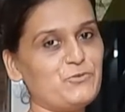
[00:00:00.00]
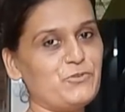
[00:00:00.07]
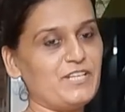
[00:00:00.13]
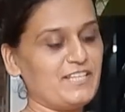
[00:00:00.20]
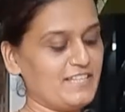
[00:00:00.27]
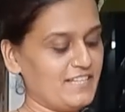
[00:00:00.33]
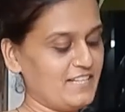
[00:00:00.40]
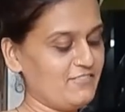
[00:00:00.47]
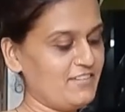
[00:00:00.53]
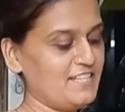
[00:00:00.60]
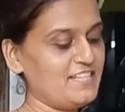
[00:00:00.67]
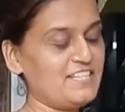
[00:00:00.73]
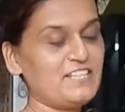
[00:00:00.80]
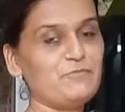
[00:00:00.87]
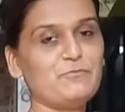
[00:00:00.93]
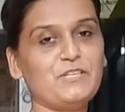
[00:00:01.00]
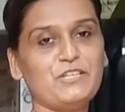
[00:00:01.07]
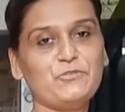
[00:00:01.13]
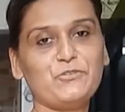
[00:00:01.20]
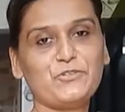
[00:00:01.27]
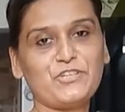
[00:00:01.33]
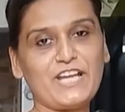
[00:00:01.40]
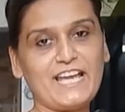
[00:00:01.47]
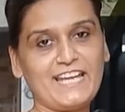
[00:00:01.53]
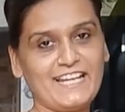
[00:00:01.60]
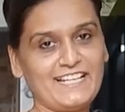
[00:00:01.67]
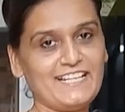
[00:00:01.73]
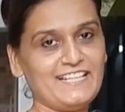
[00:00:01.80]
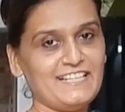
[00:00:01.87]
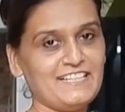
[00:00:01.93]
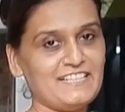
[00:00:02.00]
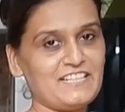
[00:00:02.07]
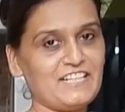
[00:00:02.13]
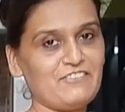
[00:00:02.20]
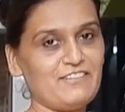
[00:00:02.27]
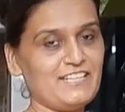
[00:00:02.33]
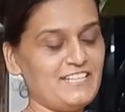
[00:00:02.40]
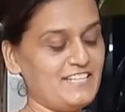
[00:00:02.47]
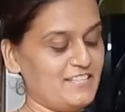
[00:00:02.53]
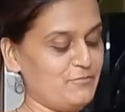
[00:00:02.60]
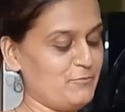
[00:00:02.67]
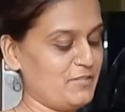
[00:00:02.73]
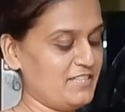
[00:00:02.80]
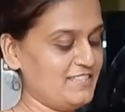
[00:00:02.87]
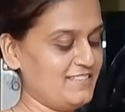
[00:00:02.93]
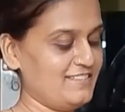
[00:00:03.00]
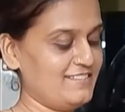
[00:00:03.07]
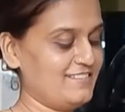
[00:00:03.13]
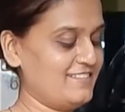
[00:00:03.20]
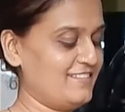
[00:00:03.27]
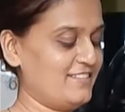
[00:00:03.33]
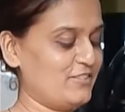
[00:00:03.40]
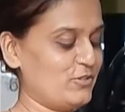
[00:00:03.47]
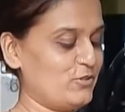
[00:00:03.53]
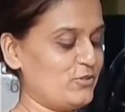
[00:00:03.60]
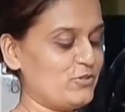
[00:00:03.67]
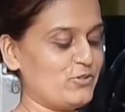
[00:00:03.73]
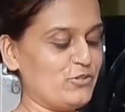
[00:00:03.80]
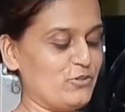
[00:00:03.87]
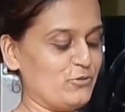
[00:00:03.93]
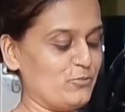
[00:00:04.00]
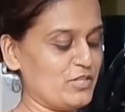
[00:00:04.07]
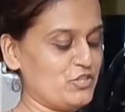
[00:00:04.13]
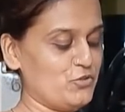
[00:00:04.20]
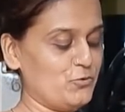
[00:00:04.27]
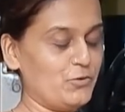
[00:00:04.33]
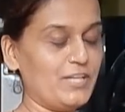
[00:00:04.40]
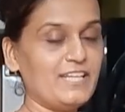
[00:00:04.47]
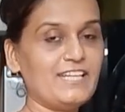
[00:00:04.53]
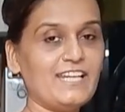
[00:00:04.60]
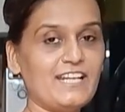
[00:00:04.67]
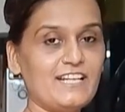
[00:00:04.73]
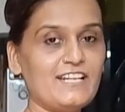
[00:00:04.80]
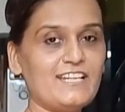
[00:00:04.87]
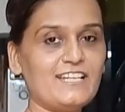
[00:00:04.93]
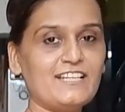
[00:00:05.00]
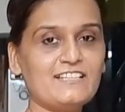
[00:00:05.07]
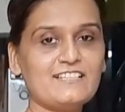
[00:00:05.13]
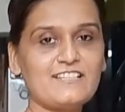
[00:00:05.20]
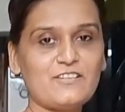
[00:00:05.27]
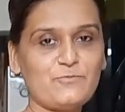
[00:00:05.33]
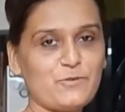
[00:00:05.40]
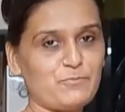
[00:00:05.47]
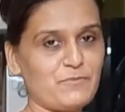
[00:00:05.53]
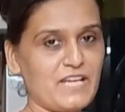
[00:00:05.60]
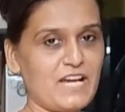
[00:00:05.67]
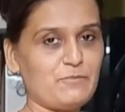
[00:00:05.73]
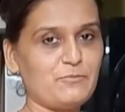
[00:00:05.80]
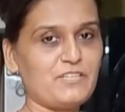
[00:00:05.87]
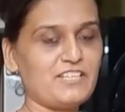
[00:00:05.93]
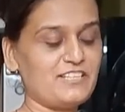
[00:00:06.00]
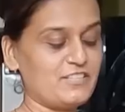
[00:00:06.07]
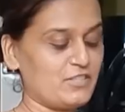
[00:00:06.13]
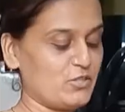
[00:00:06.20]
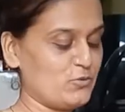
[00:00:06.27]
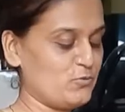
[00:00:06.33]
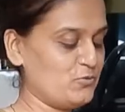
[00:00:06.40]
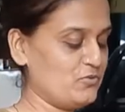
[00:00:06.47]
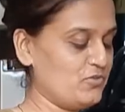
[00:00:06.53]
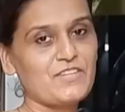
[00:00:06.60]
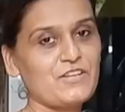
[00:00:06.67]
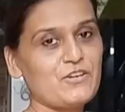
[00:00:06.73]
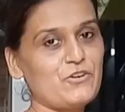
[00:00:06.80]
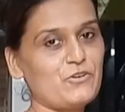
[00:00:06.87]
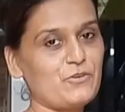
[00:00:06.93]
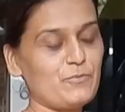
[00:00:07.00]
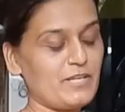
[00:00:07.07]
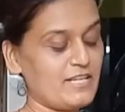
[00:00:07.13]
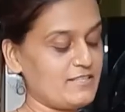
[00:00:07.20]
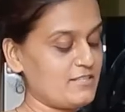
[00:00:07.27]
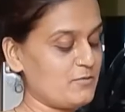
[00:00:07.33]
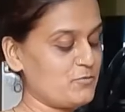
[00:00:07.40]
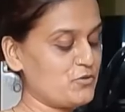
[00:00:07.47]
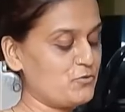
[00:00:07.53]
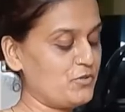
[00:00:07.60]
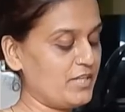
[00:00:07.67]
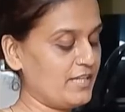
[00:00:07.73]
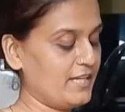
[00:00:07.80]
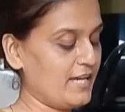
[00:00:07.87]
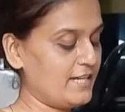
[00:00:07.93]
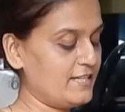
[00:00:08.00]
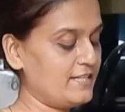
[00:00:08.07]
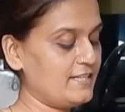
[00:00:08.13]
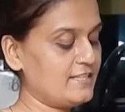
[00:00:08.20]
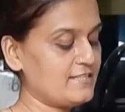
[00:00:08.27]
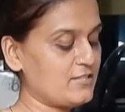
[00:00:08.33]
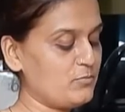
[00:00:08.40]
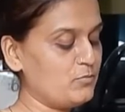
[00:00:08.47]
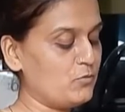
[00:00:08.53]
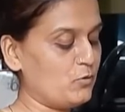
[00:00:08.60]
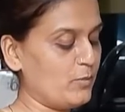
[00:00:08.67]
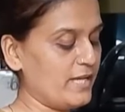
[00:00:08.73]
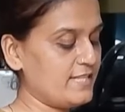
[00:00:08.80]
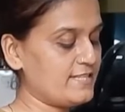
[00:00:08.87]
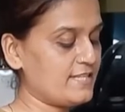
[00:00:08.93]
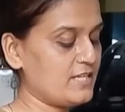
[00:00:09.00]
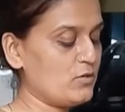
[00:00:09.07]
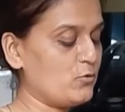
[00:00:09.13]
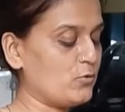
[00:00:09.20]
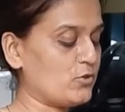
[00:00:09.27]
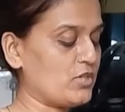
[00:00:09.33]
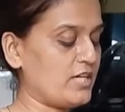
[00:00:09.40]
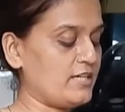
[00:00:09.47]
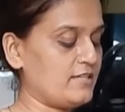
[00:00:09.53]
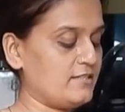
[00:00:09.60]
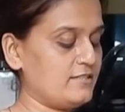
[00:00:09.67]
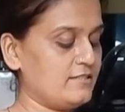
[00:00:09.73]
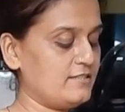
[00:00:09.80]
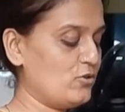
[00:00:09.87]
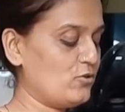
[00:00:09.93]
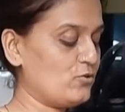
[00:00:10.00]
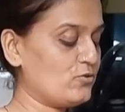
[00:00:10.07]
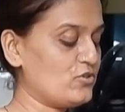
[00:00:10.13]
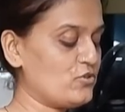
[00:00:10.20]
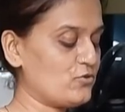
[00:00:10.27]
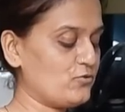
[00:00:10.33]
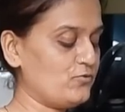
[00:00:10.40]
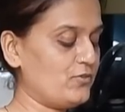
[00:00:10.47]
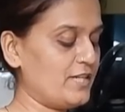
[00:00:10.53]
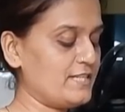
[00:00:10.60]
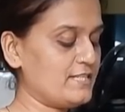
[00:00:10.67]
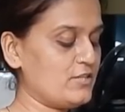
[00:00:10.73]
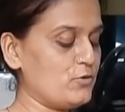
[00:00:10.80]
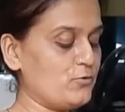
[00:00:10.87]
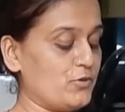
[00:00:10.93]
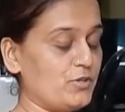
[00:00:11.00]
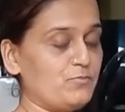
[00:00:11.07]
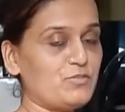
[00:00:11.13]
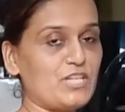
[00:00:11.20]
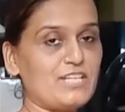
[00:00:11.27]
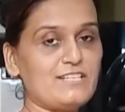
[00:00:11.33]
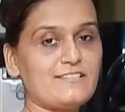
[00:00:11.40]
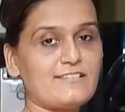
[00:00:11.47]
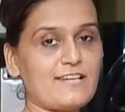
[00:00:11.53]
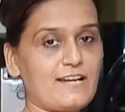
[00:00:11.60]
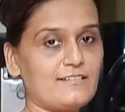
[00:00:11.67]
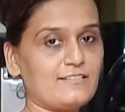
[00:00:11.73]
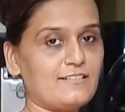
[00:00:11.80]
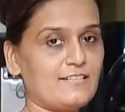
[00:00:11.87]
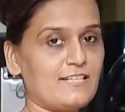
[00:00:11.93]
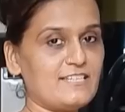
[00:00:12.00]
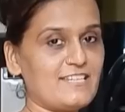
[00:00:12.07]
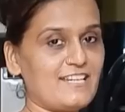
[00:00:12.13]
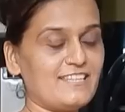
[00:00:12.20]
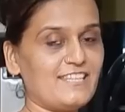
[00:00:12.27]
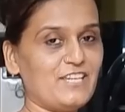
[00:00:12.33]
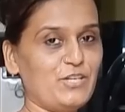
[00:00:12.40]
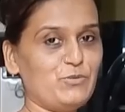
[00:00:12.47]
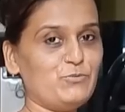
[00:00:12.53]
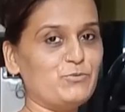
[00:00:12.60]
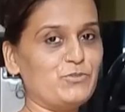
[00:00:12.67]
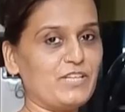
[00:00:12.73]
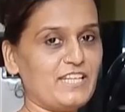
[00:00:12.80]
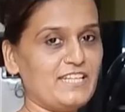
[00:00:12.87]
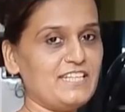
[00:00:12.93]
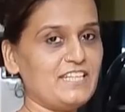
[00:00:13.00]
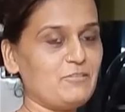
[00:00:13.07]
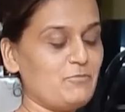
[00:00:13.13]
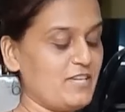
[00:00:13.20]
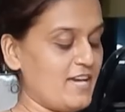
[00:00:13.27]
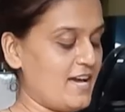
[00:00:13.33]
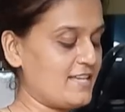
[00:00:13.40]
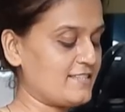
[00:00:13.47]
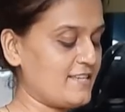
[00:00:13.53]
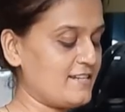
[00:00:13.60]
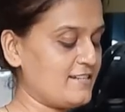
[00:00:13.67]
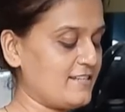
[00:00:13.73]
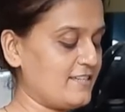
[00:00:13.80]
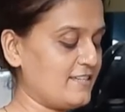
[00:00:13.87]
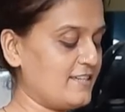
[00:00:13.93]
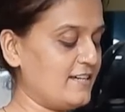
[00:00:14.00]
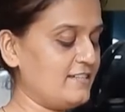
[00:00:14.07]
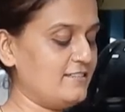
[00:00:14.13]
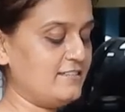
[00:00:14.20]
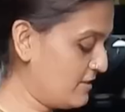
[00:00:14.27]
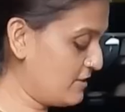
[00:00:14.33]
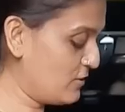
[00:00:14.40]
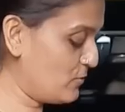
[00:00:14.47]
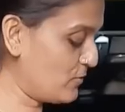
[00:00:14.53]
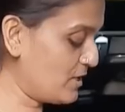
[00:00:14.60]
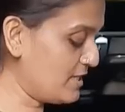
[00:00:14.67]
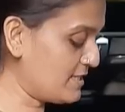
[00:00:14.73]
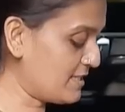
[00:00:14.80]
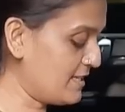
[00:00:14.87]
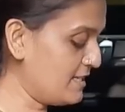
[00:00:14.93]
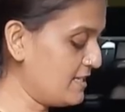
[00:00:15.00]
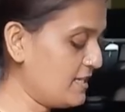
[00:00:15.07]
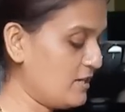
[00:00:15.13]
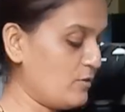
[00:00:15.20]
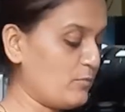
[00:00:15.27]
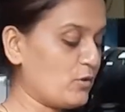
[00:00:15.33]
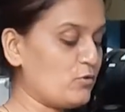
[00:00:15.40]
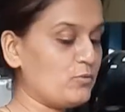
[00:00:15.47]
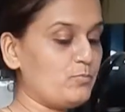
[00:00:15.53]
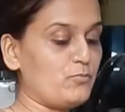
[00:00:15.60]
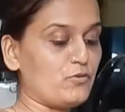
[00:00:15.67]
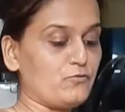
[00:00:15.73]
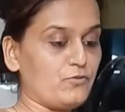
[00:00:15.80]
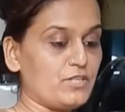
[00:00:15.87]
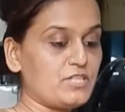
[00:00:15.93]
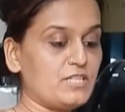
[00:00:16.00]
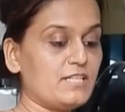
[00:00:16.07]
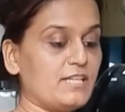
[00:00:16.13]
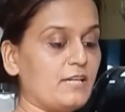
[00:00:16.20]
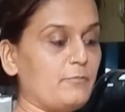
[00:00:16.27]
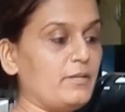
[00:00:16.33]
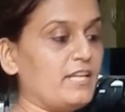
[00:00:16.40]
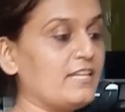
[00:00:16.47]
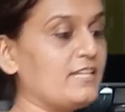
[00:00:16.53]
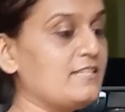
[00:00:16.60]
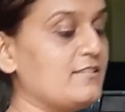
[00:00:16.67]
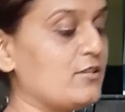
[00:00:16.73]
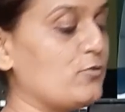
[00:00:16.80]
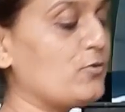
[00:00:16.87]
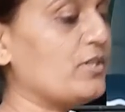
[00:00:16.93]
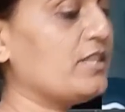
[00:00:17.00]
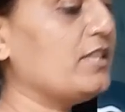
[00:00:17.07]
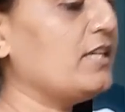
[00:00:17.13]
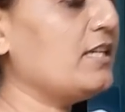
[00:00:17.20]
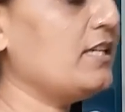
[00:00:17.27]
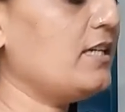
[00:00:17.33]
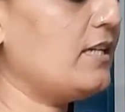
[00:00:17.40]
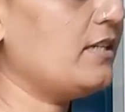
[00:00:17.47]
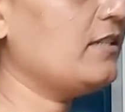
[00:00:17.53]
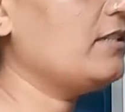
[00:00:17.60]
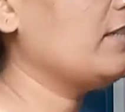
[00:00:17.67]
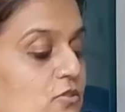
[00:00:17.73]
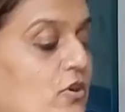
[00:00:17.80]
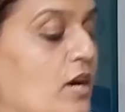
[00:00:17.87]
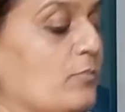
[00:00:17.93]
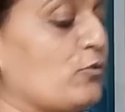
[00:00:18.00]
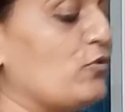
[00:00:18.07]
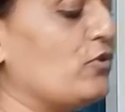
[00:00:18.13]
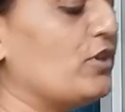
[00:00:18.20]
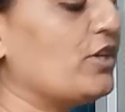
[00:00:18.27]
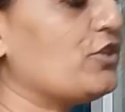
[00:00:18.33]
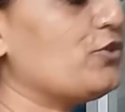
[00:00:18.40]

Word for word: शूटिंग करने वाली टीम है और ना एडिटिंग करने वाली टीम है तो मैं शूटिंग एडिटिंग सब अपने आप ही करती हूँ और मेरा सब शूटिंग एडिटिंग सब मोबाइल से ही होता है तो जो फ्रेंड्स यूट्यूब चैनल स्टार्ट करना चाहते हैं उनके लिए भी आसान रहेगा क्योंकि इसके लिए हमें कोई प्रोफेशनल कैमरे की ज़रूरत नहीं है तो आपको अगर